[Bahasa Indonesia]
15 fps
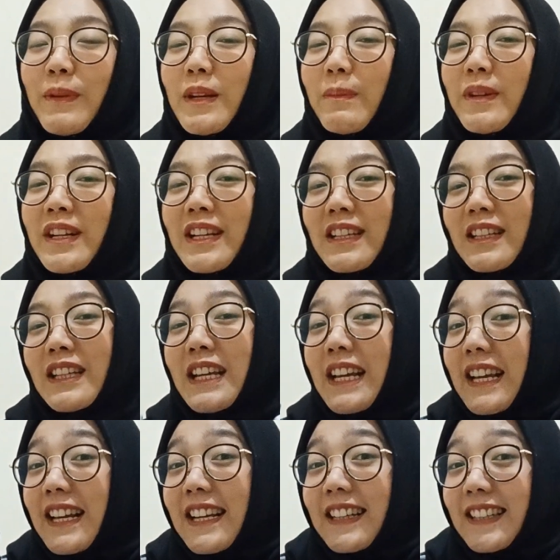benar-benar
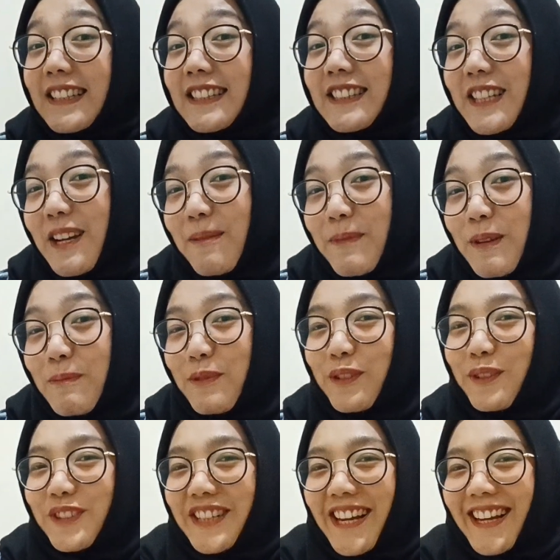terjamin
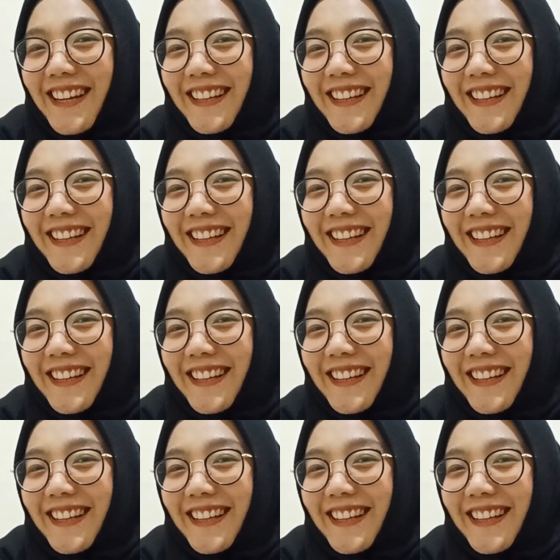mutunya